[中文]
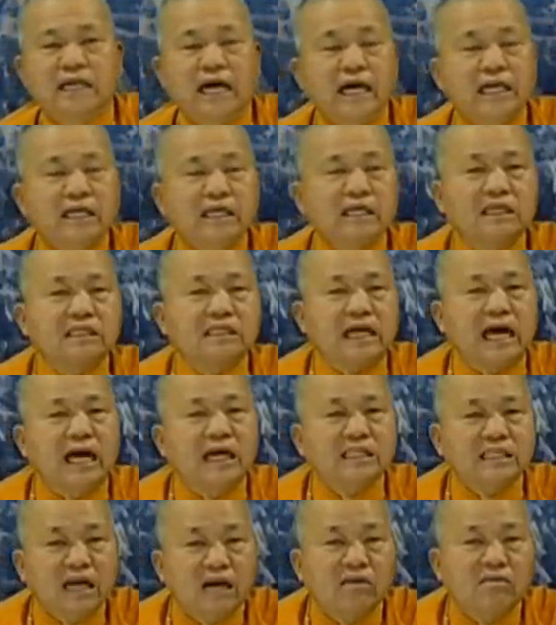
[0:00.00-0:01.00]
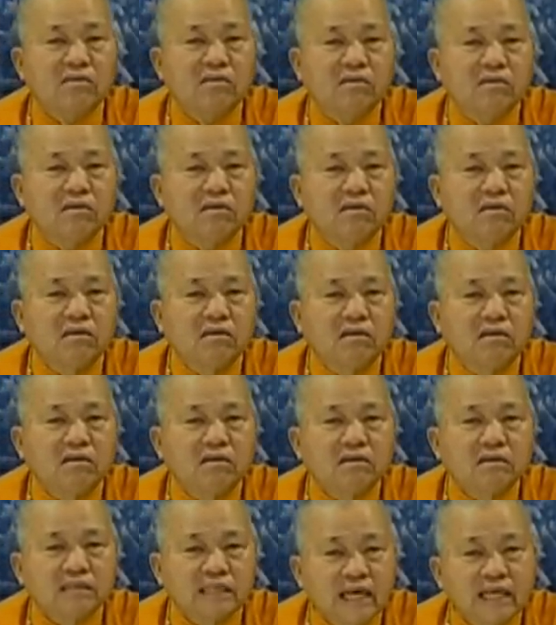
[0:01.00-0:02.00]
才能达到
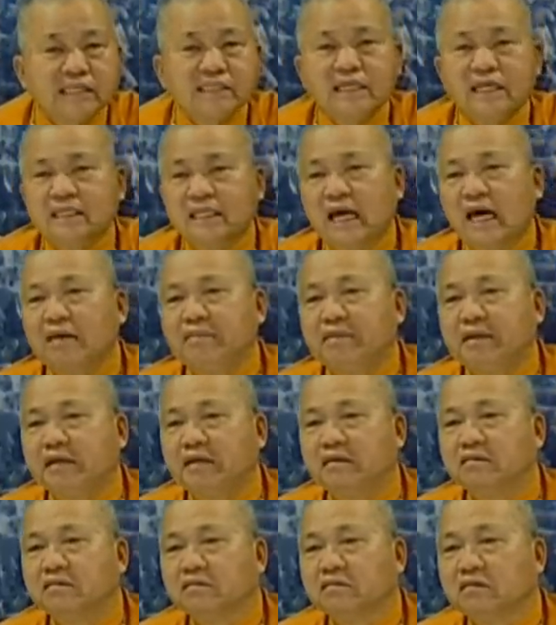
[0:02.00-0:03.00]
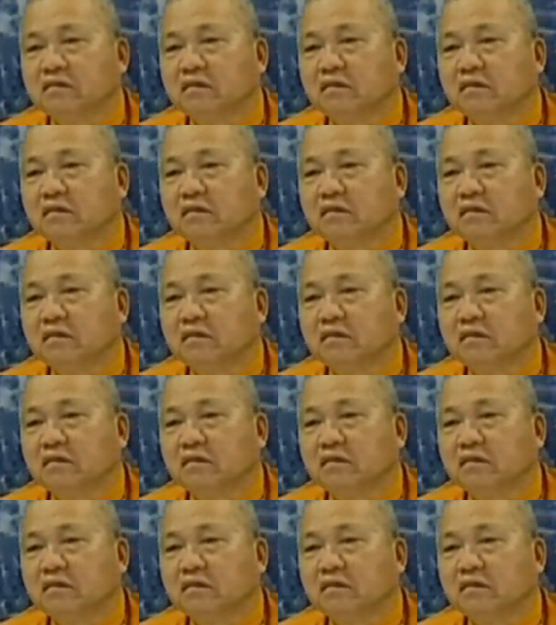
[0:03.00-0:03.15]
天下太平，